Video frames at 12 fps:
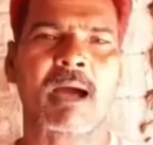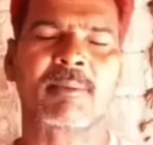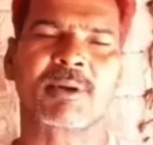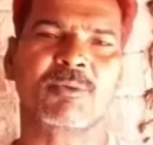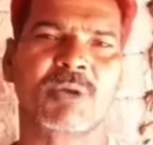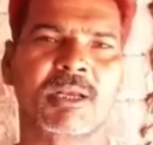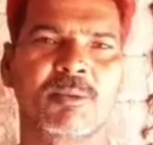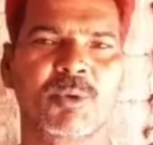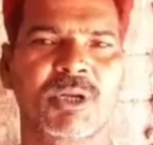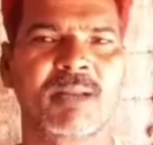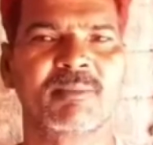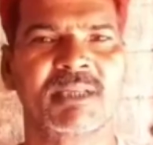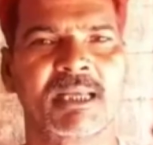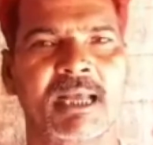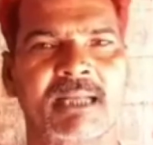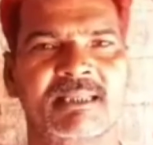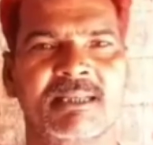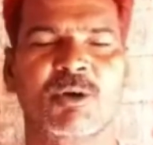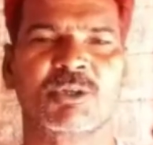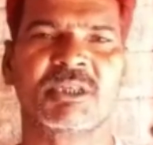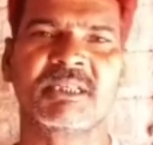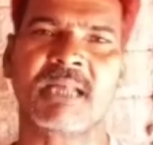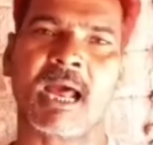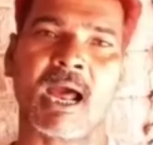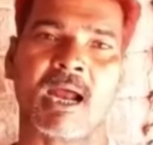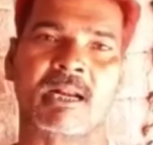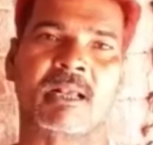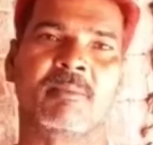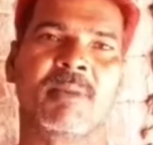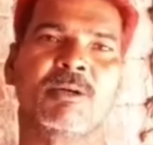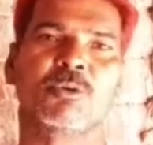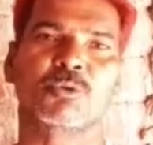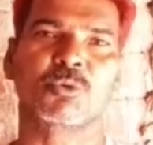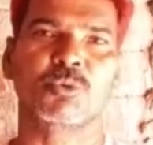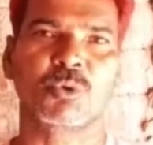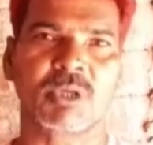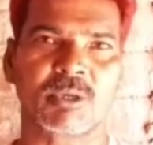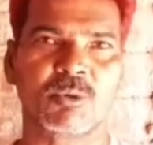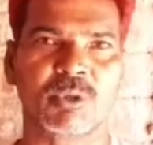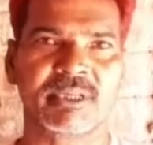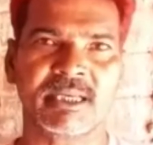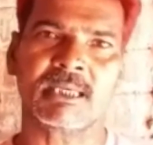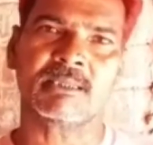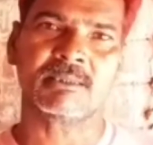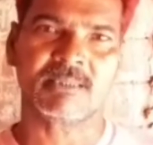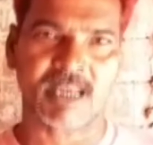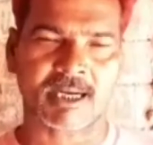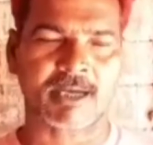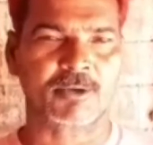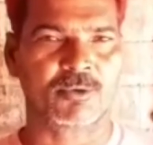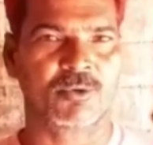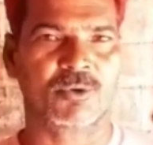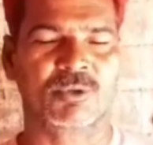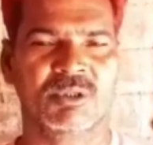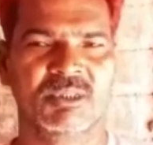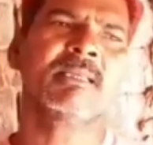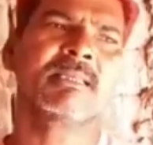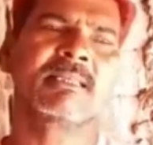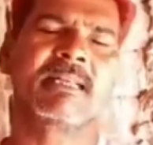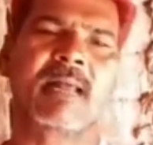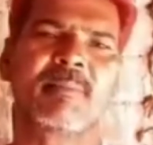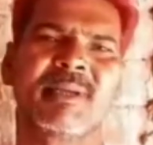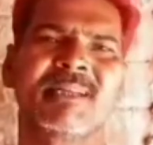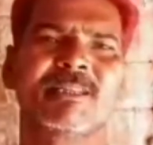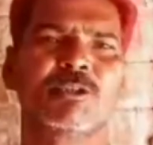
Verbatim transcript: আমরা ওনাকে বললাম যে আচ্ছা অডিটটা আর একবার নতুন করে করিয়ে দেখানো হোক গ্রামের